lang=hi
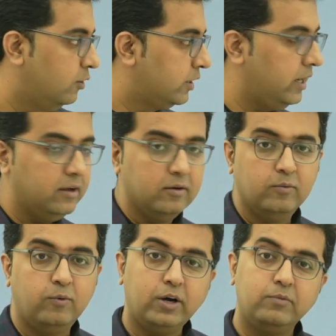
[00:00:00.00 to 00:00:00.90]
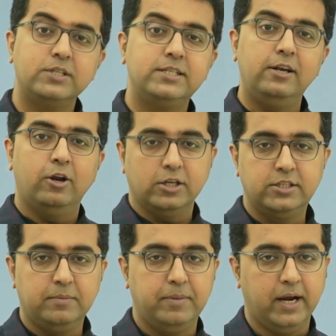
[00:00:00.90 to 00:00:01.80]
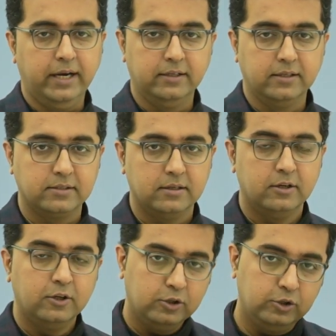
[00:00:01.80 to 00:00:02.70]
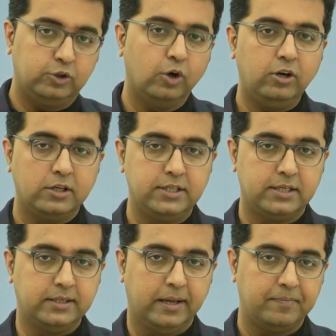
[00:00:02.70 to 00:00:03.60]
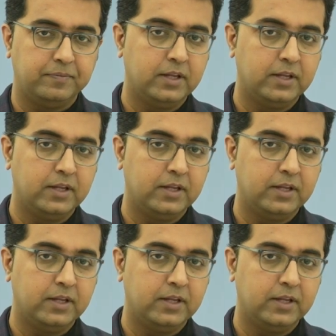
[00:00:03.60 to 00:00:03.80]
ओके वॉट वॉज द लॉजिक बिहाइंड दिस दो लॉजिक्स हैं